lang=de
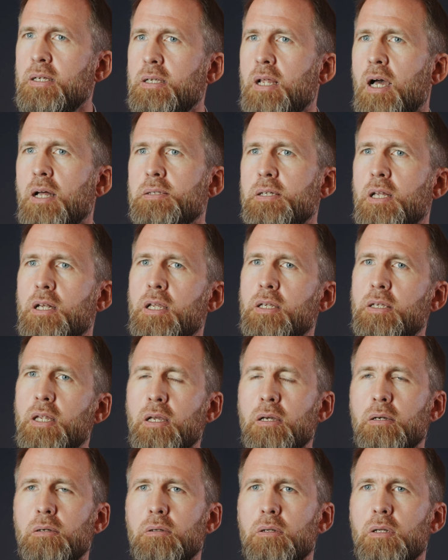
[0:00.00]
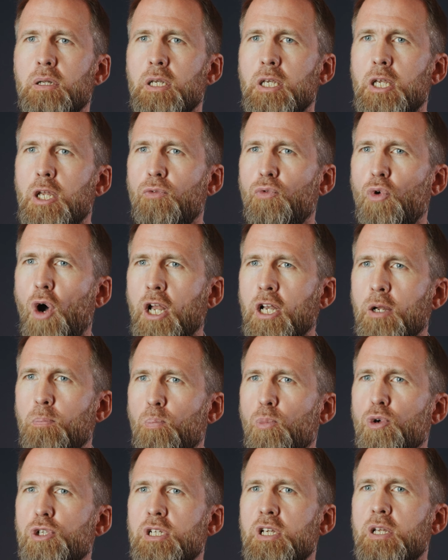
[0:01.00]
sind tatsächlich Dinge, die für einen
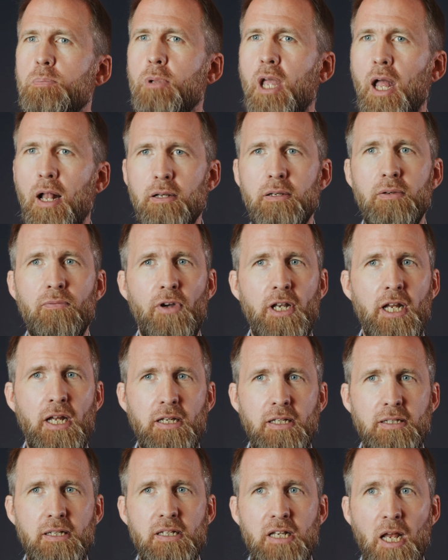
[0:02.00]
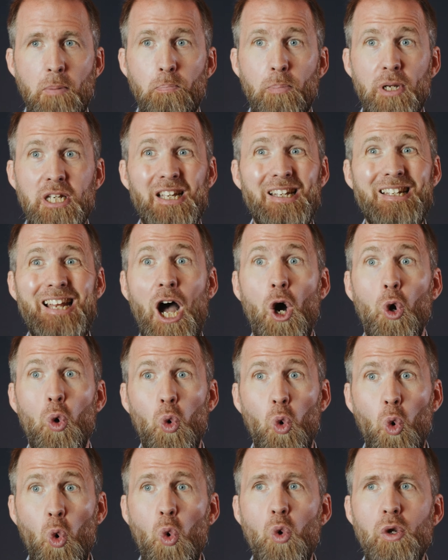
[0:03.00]
Muslim gelten, wenn er dieses Land betritt,
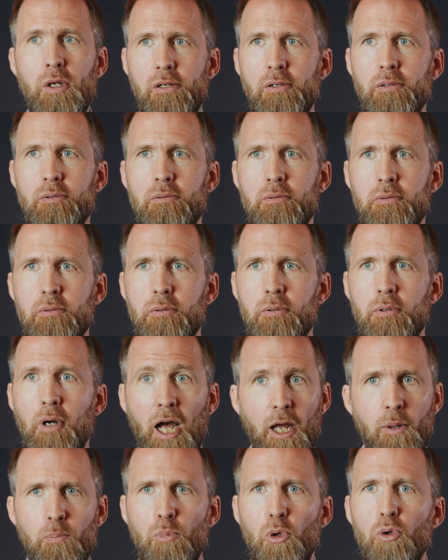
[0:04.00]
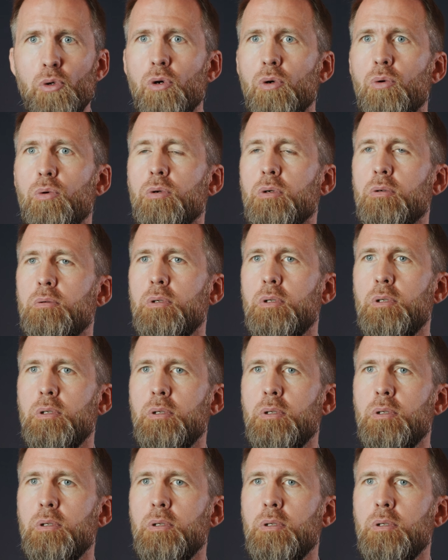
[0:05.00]
auch ohne Einbürgerung.